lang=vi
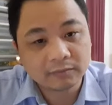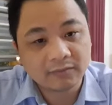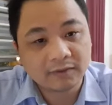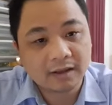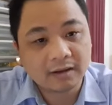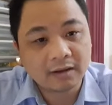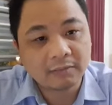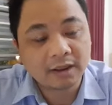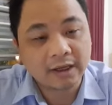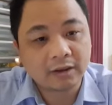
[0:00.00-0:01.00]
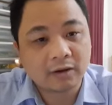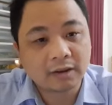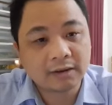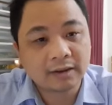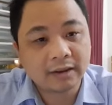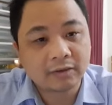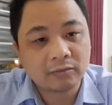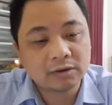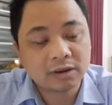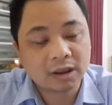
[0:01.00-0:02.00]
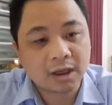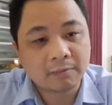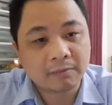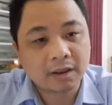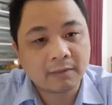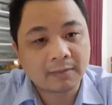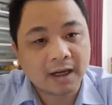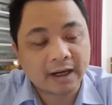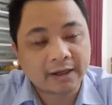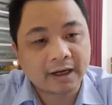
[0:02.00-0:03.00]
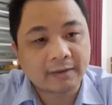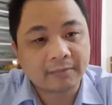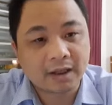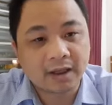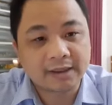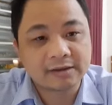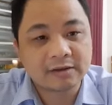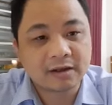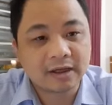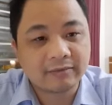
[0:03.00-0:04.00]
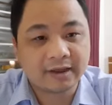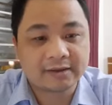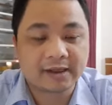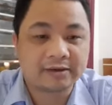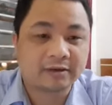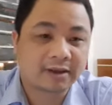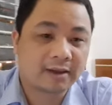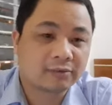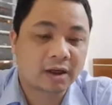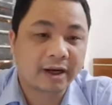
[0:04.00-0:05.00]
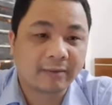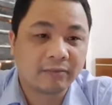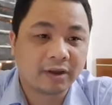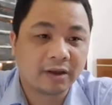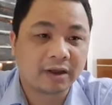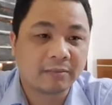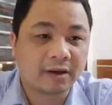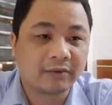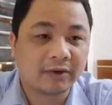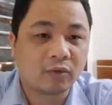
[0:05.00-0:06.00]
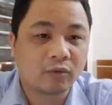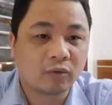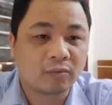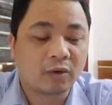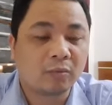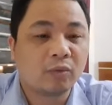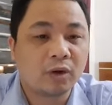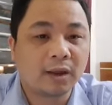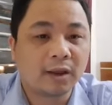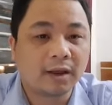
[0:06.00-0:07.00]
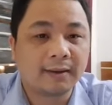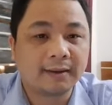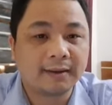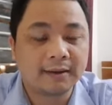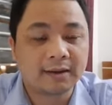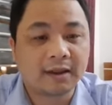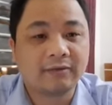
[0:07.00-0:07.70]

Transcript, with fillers: và vâng, bên cạnh đó thì thầy cũng như các lớp ở Hà Nam ở Hải Dương thầy về dạy trực tiếp cho các em thì các bạn Vinh Phúc cũng có mong muốn là thầy